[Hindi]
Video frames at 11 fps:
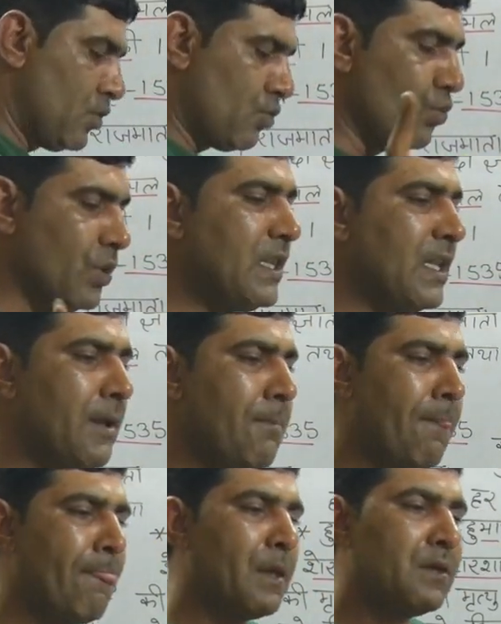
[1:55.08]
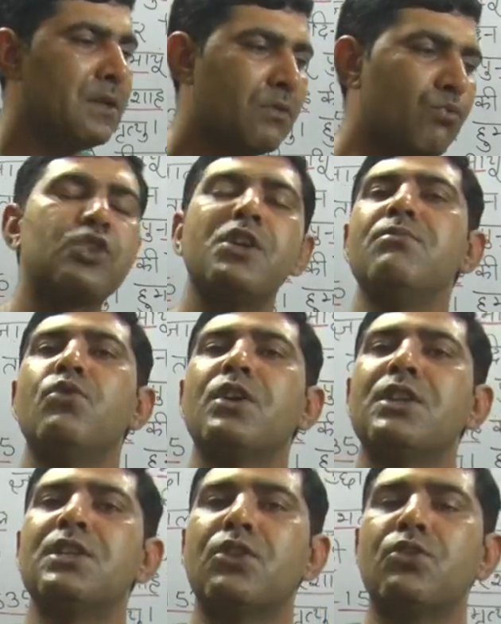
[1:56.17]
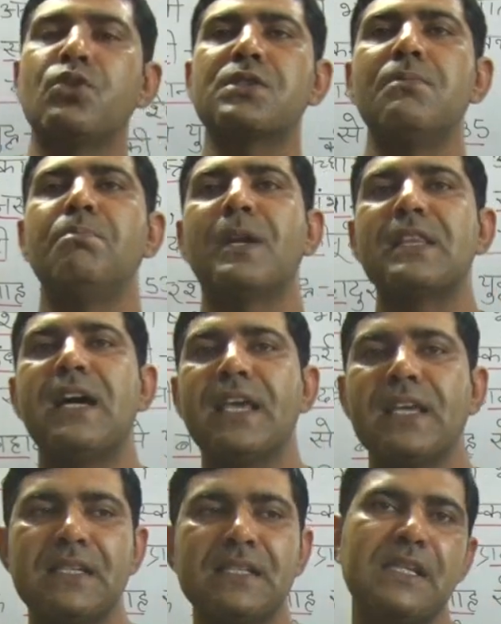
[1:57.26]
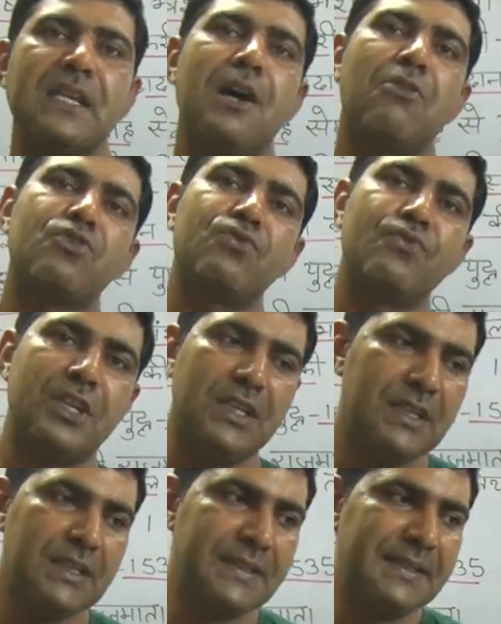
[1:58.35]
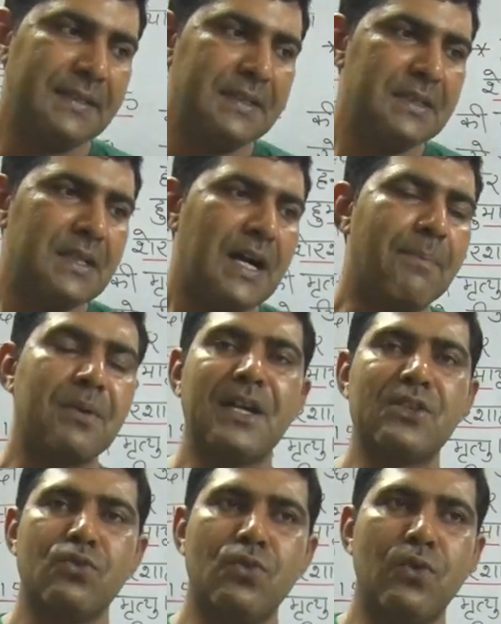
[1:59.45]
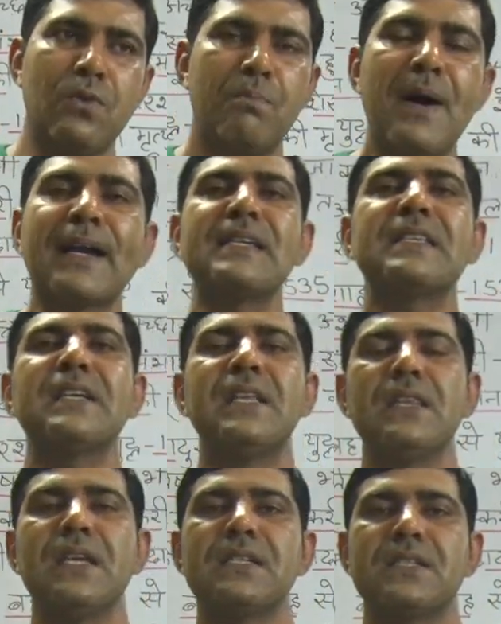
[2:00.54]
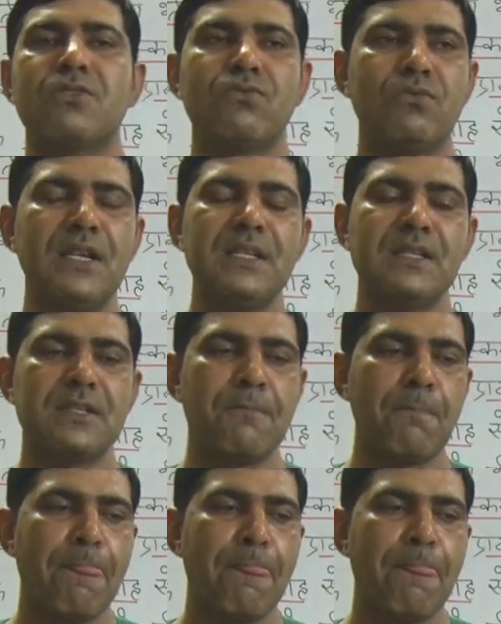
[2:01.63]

सुन्नी थे मुस्लिमों के अंदर दो संप्रदाय हैं सिया और सुन्नी आपका जो पाकिस्तान देश स्टूडेंट्स